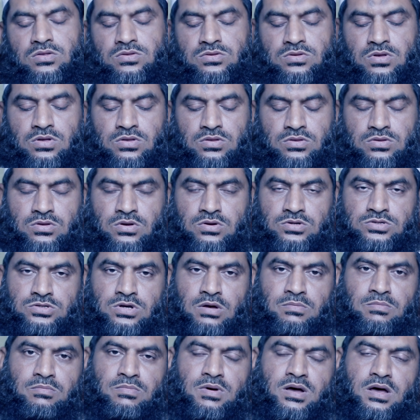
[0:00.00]
অত্যন্ত
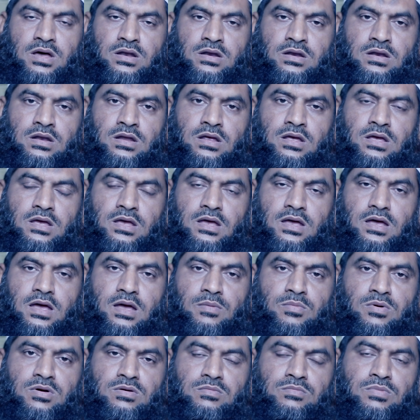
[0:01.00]
সম্মান
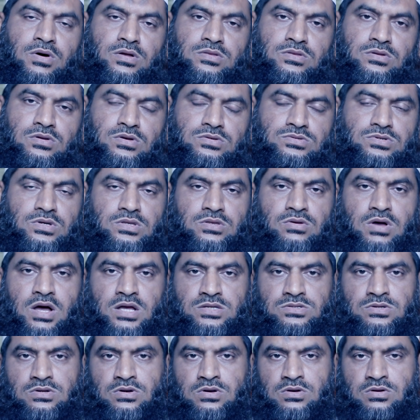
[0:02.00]
এবং ভদ্রচিত
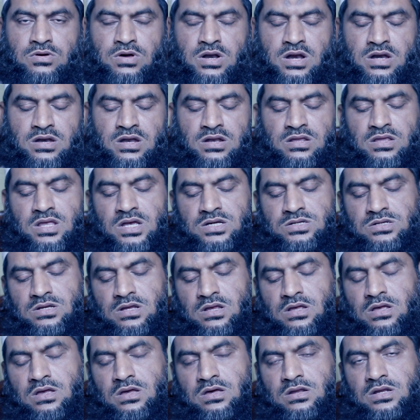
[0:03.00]
আচরণ করার নির্দেশ
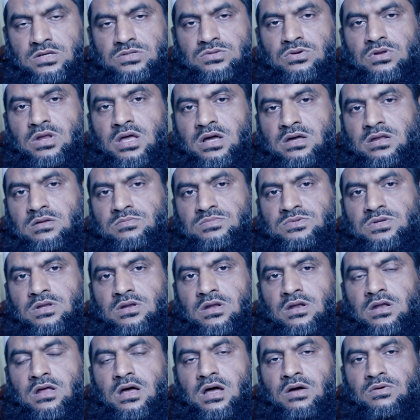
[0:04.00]
রসুল আকরম
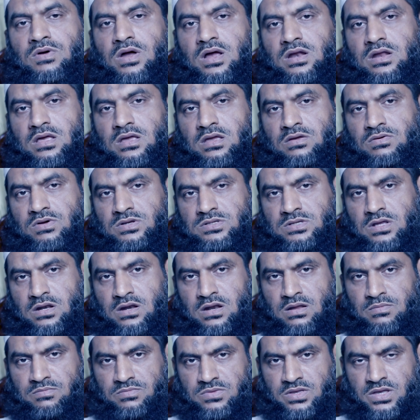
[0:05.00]
সাল আলি
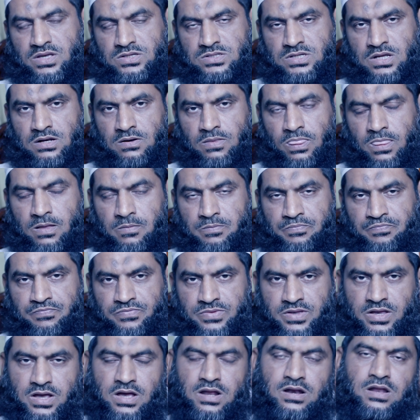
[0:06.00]
ওয়াসাল্লাম দিয়েছেন
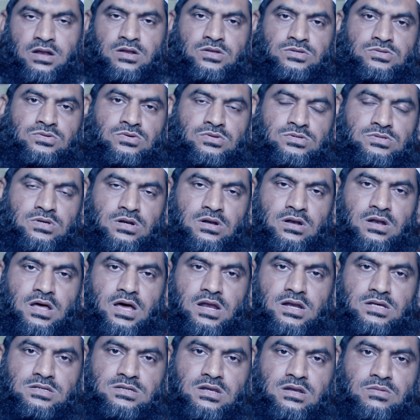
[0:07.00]
আল্লাহ রসুল সাল্লাহ
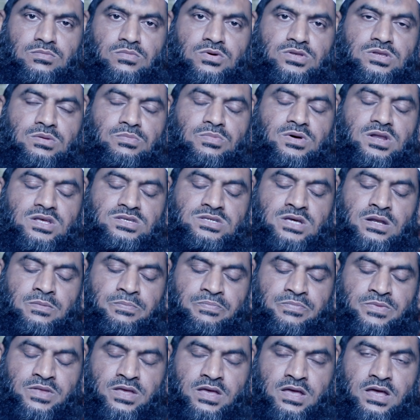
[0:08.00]
আলি সাল্লাম বলেছেন
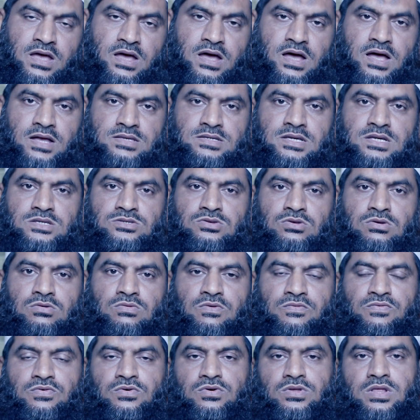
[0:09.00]
আজিজুল
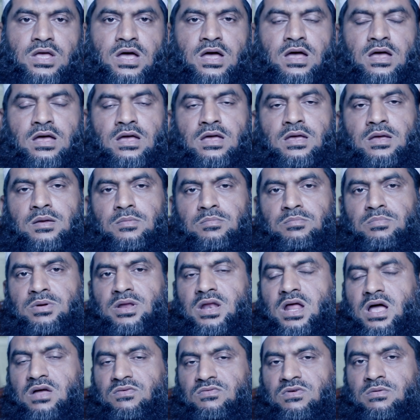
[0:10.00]
উফুদা
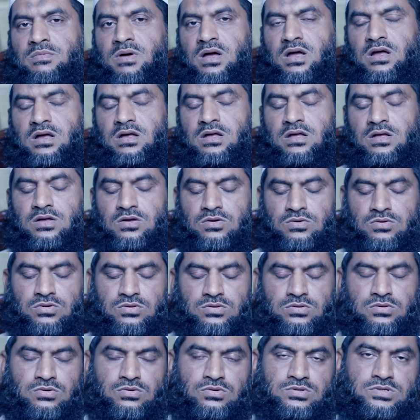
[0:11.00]
বিনাহিমা
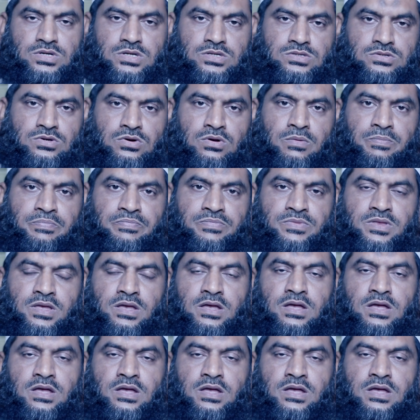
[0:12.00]
কুন্তু উজিজুহম